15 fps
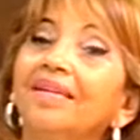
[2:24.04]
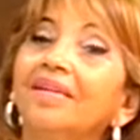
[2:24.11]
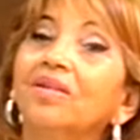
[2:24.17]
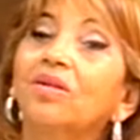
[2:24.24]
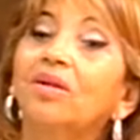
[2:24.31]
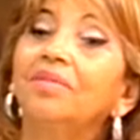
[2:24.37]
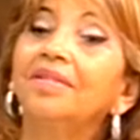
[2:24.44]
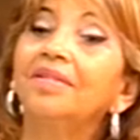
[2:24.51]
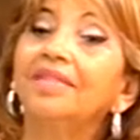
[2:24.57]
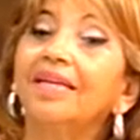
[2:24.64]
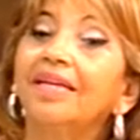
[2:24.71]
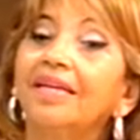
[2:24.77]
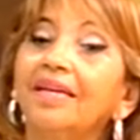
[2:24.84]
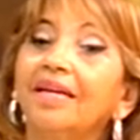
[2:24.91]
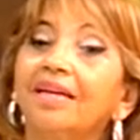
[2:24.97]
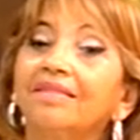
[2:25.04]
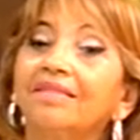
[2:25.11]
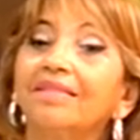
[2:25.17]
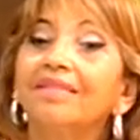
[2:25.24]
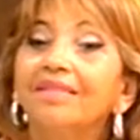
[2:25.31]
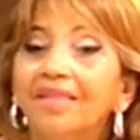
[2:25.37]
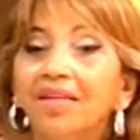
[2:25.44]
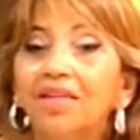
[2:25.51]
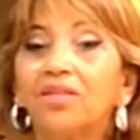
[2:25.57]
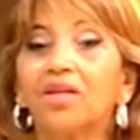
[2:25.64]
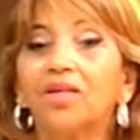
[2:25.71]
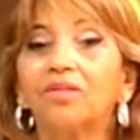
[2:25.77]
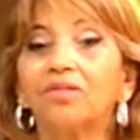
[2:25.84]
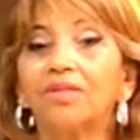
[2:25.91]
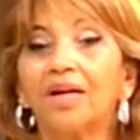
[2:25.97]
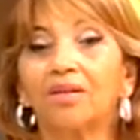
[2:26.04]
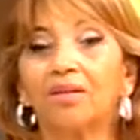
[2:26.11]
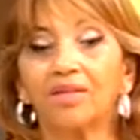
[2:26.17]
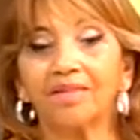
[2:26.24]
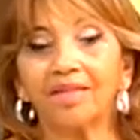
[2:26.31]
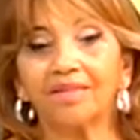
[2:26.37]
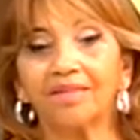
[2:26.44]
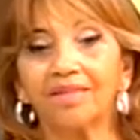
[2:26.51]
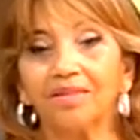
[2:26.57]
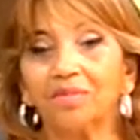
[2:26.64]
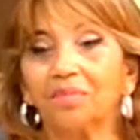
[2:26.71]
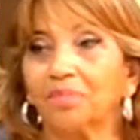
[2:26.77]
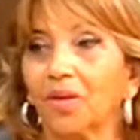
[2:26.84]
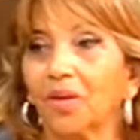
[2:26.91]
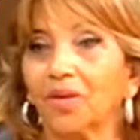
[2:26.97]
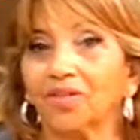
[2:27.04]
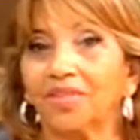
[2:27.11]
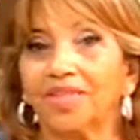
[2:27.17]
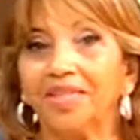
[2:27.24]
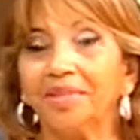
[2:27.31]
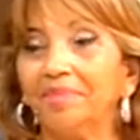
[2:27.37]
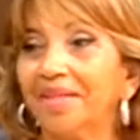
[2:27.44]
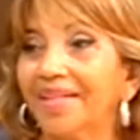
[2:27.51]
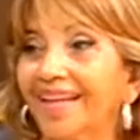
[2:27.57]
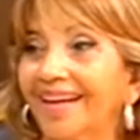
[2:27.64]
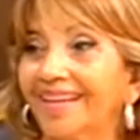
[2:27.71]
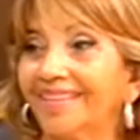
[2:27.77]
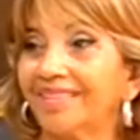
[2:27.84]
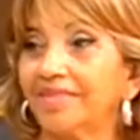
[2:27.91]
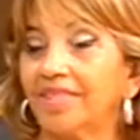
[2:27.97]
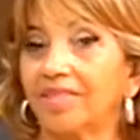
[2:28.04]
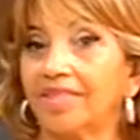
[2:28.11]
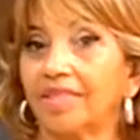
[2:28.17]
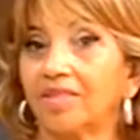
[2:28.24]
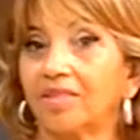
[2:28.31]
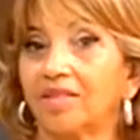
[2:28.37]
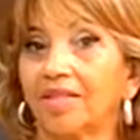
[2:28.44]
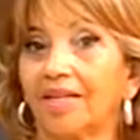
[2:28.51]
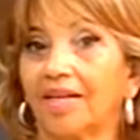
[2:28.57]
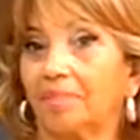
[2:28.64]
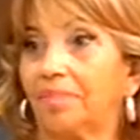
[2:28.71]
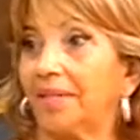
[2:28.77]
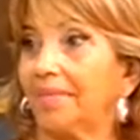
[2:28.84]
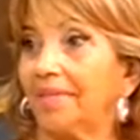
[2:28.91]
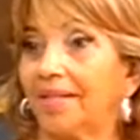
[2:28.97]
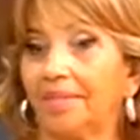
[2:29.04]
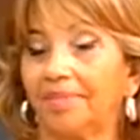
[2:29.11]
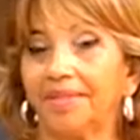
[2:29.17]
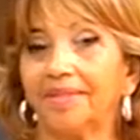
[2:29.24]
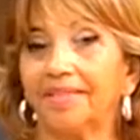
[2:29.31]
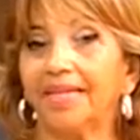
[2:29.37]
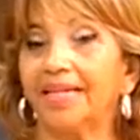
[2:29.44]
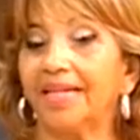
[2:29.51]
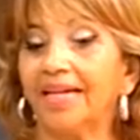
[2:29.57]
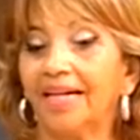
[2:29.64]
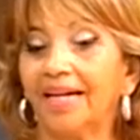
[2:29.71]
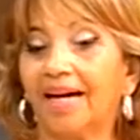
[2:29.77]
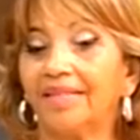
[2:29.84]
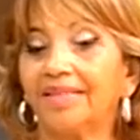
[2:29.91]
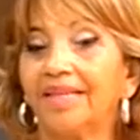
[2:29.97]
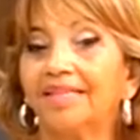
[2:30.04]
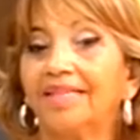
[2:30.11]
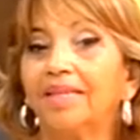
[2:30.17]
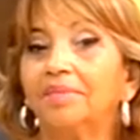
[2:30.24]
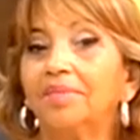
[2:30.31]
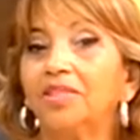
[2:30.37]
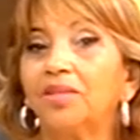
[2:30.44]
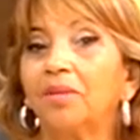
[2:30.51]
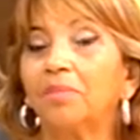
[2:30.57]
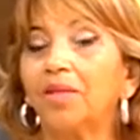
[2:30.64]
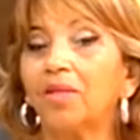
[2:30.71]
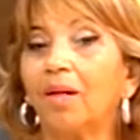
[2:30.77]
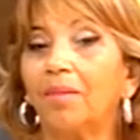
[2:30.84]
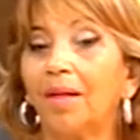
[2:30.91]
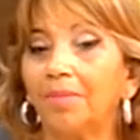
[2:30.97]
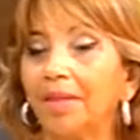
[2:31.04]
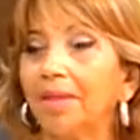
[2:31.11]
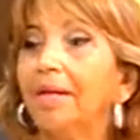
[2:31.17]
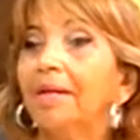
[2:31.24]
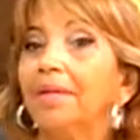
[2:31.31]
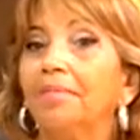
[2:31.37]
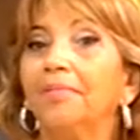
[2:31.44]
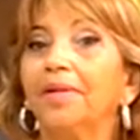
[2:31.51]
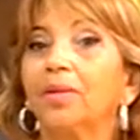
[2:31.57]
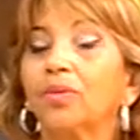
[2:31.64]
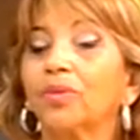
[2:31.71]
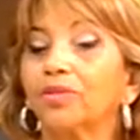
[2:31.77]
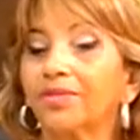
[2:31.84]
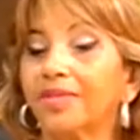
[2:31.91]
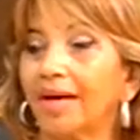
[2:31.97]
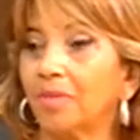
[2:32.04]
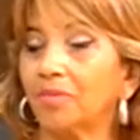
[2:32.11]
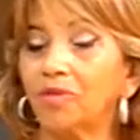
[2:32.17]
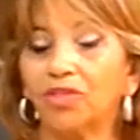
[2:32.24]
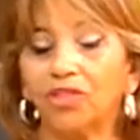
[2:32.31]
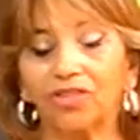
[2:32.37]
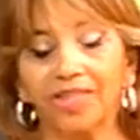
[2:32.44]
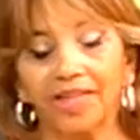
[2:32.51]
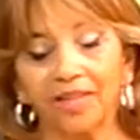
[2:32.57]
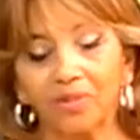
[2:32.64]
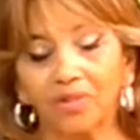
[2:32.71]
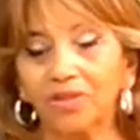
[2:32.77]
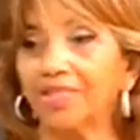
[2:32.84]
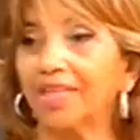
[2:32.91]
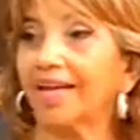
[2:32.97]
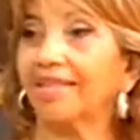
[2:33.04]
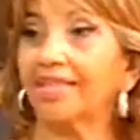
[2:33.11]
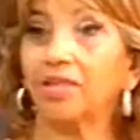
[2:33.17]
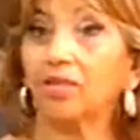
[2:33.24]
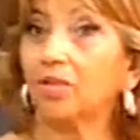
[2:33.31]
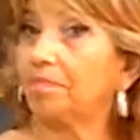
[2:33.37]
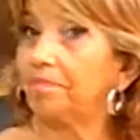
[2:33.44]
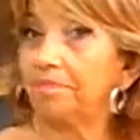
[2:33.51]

comencé así con una cosa así un poco tímida, ¿no es cierto? Era la primera vez que hacía televisión, pero como a mí me gusta mucho, tengo mucha actitud.